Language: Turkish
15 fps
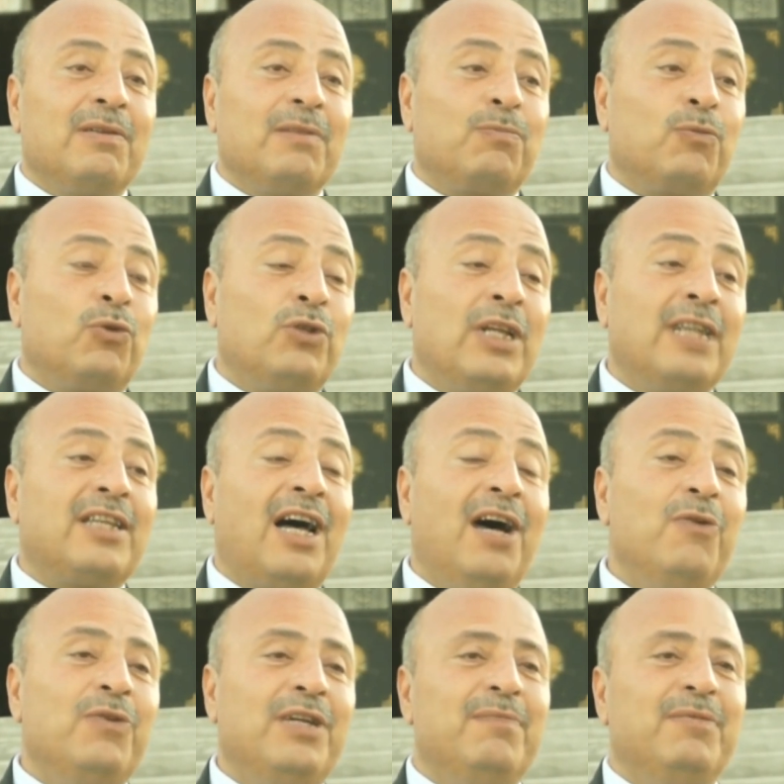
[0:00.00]
Bundan
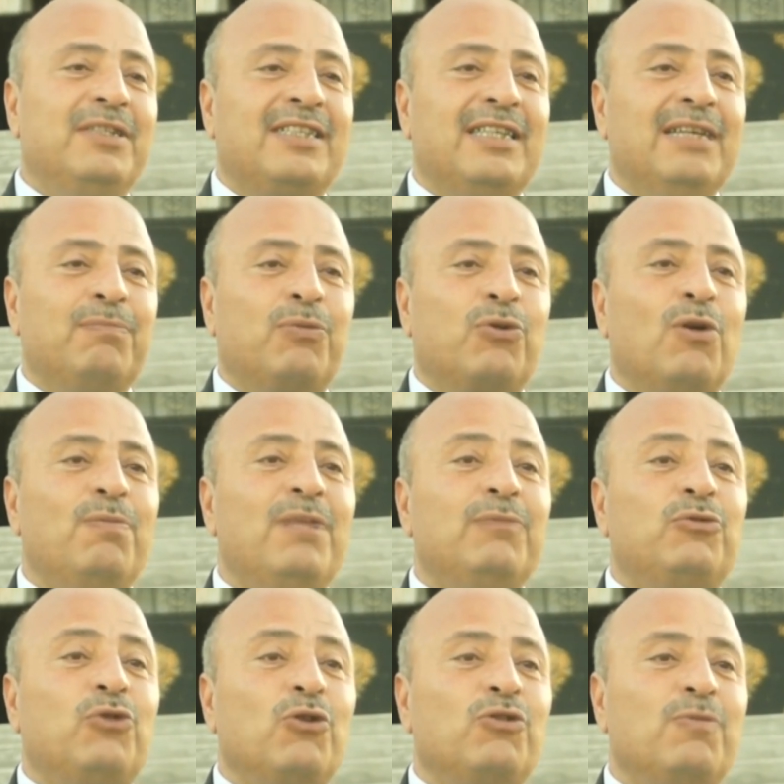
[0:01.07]
daha önemlisi problem
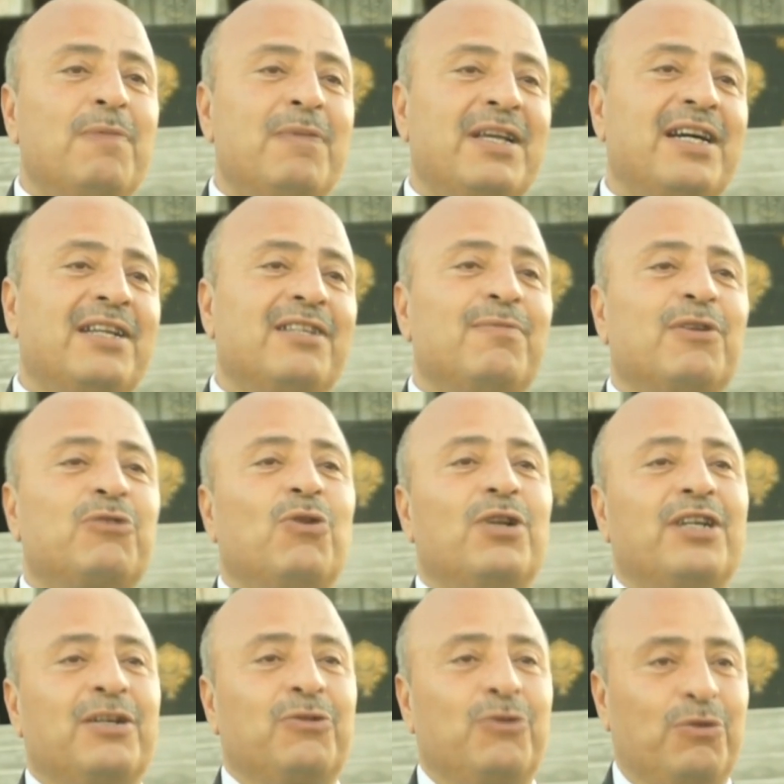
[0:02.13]
çözme mekanizması
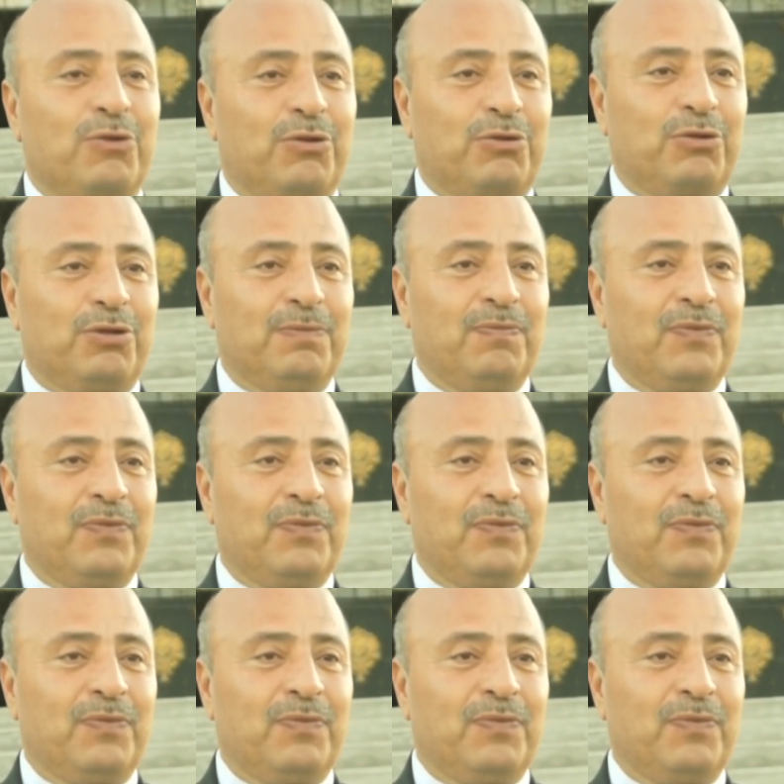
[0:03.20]
olarak görülür.